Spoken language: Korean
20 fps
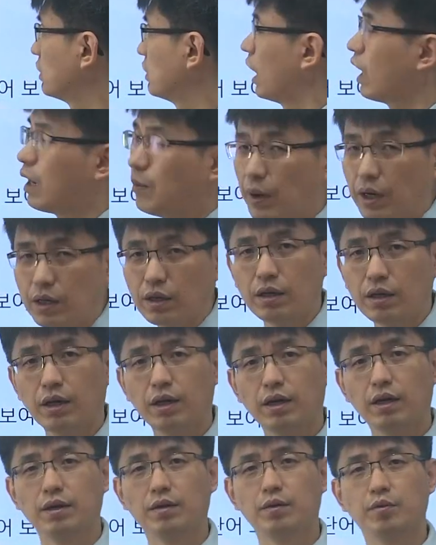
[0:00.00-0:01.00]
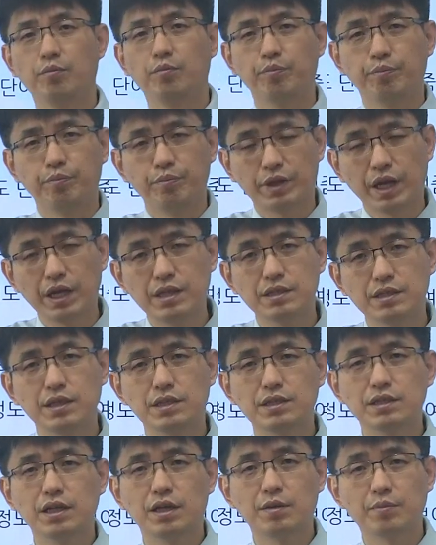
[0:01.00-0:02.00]
제가 막 이렇게
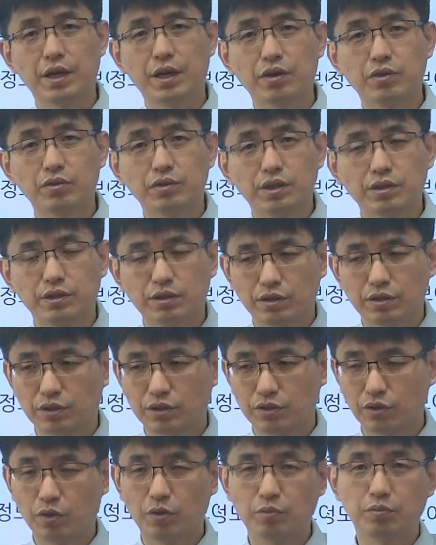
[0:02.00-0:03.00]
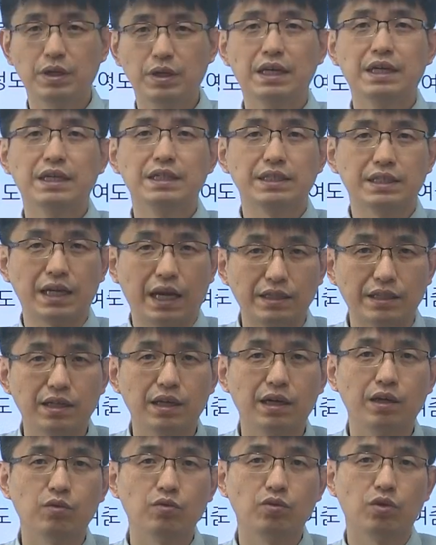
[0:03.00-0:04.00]
테셋이나 매경 테스트처럼
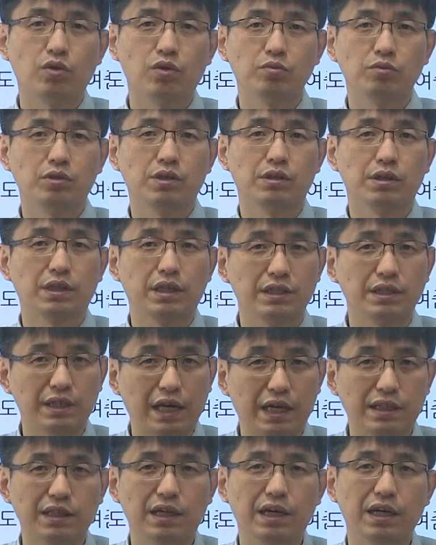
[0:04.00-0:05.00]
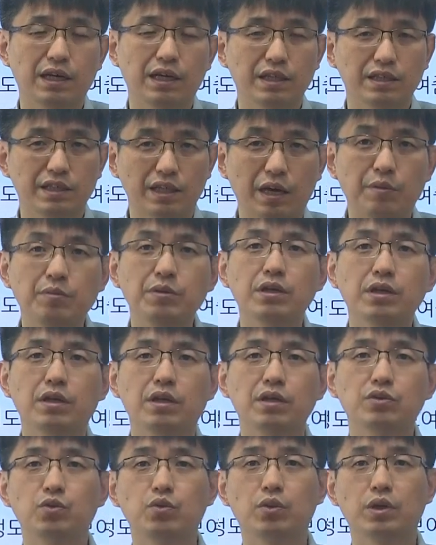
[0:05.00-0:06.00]
자세하고 여러분들한테 자상하게
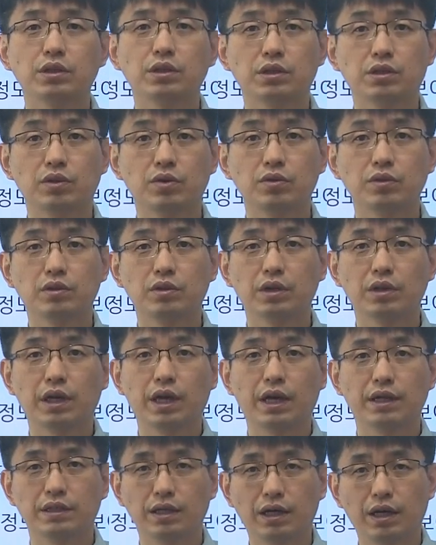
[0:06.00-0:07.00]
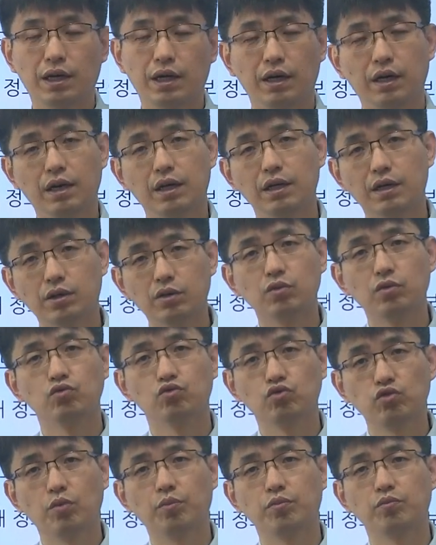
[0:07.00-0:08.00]
재미있게 소개시켜드리는 게 아니라 그런
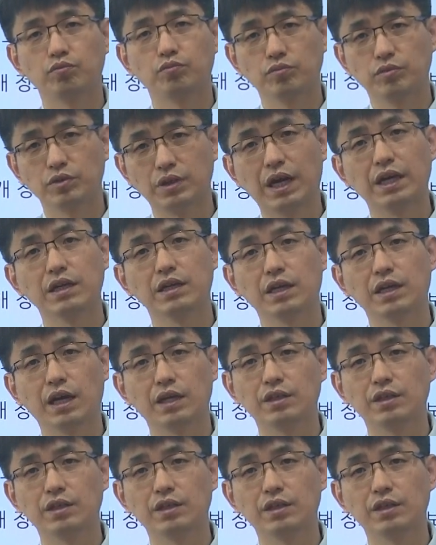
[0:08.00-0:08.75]
수업을 하는 게